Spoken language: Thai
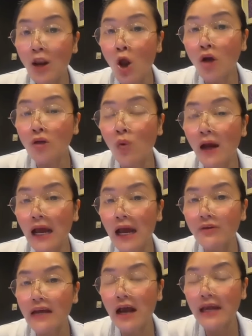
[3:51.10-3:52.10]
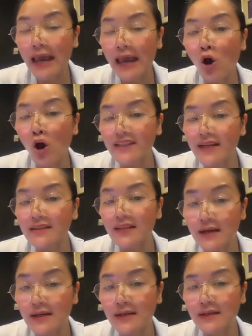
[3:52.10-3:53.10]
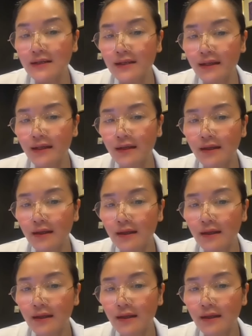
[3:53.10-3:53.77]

แกหลอกลวงเขาอย่างกับแก๊งคอลเซ็นเตอร์เลย